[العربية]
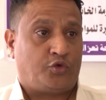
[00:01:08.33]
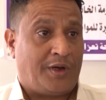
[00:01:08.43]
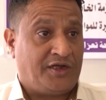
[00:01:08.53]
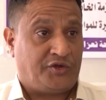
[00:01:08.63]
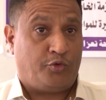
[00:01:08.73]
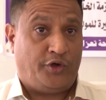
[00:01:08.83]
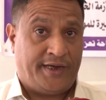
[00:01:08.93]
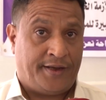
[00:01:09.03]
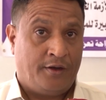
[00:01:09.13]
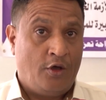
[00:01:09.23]
اسطوانه
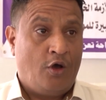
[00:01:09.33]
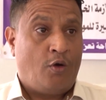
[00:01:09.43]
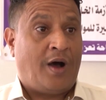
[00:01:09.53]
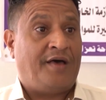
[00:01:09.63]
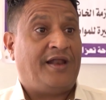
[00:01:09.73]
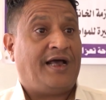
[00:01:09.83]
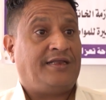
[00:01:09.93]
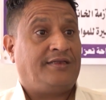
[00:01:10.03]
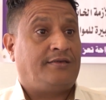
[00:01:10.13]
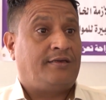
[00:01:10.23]
اسبوعيا وهذا
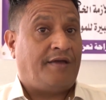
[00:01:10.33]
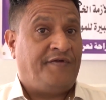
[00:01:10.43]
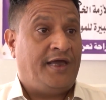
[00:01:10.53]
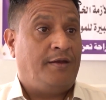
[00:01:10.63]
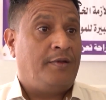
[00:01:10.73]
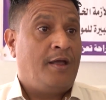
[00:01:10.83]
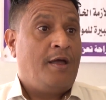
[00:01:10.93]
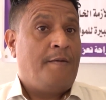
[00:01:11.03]
العدد كفيل